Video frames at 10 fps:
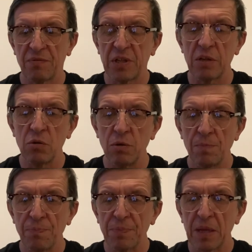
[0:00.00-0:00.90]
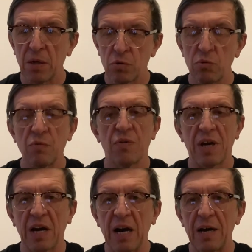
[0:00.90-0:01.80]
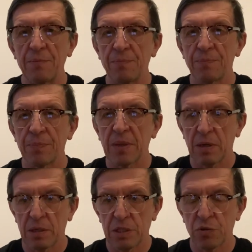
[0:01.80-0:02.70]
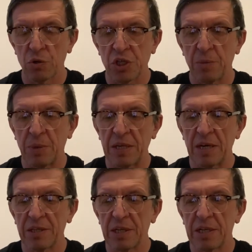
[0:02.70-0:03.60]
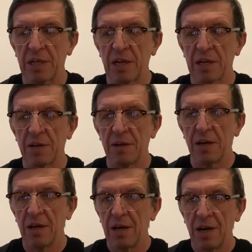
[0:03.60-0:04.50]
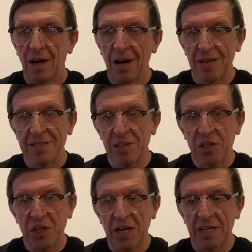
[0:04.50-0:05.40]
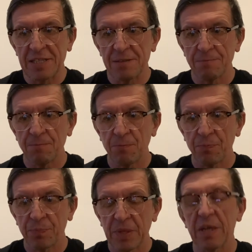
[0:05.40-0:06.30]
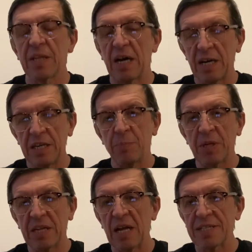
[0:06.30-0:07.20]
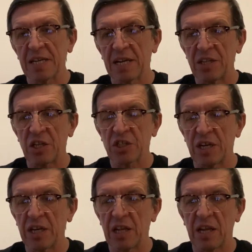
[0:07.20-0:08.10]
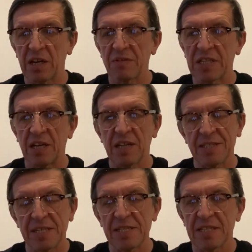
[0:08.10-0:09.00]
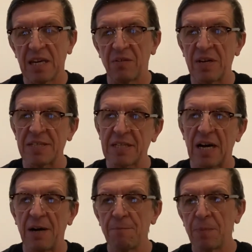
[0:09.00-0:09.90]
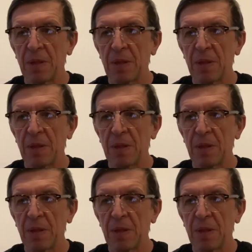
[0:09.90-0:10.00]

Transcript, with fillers: тылу ну, врага с точки понятия Гитлера. А сейчас, да, и пытался, конечно, гитлеровские нацистские войска –